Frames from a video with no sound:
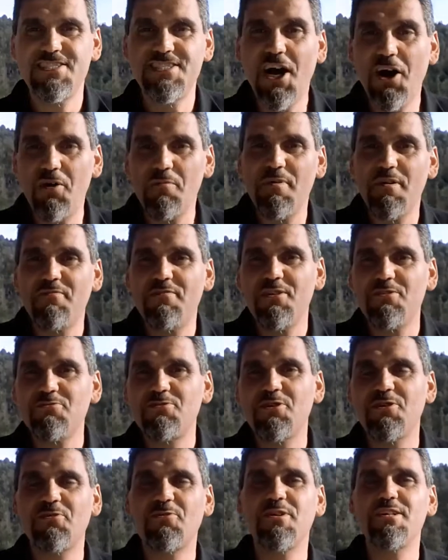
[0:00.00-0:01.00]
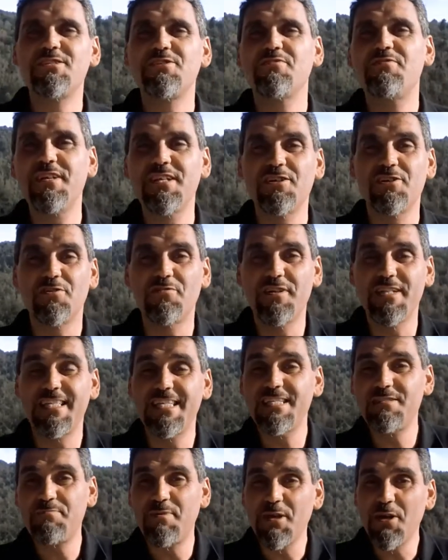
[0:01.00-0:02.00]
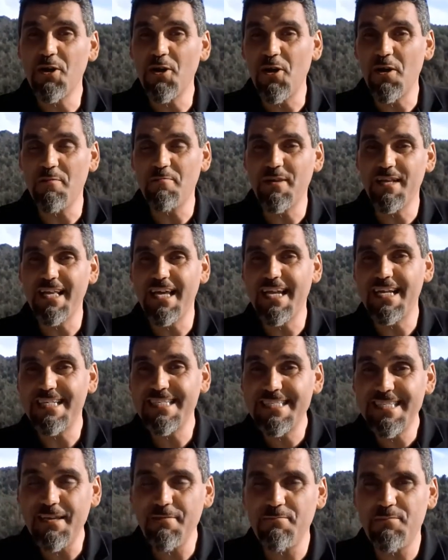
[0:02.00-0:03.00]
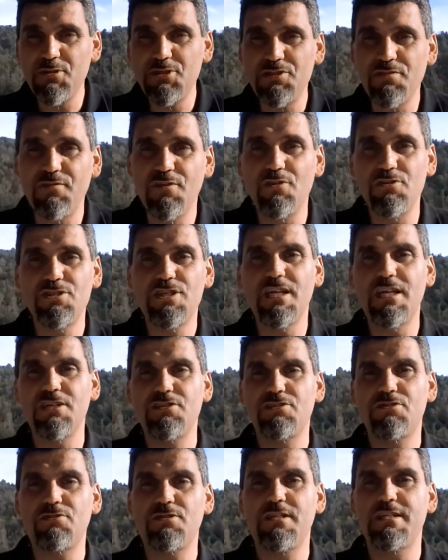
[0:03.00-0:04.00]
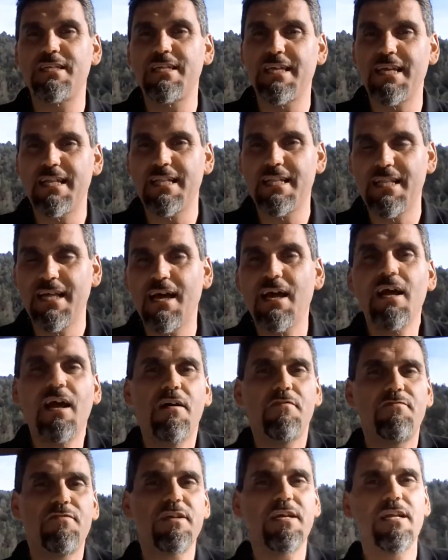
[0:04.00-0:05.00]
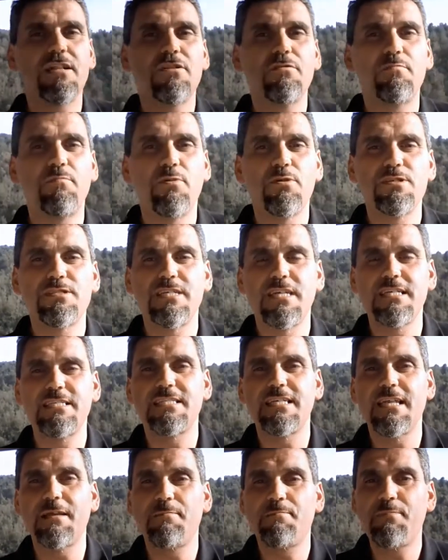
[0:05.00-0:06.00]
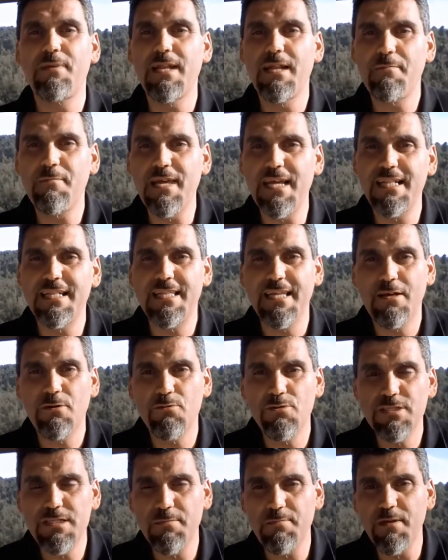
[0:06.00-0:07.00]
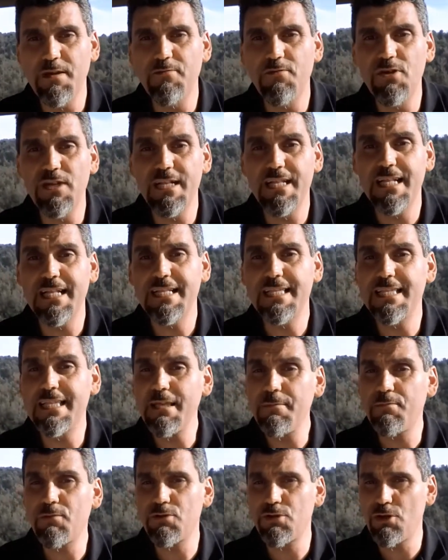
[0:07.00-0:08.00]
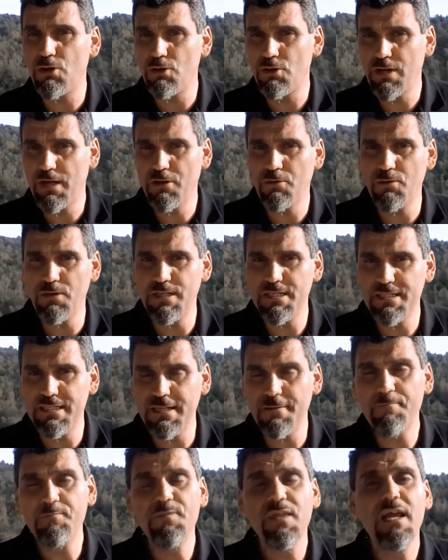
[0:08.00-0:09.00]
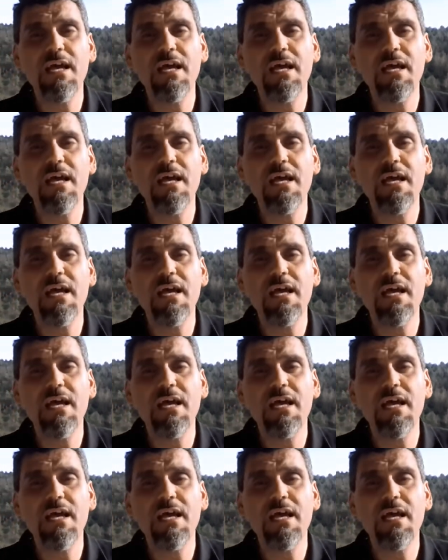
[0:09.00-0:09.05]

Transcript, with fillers: Ciao, benvenuto in questo video dove ti spiegherò in maniera semplice e veloce a leggere un'etichetta affinché tu possa essere pienamente consapevole del tipo di olio che acquisti,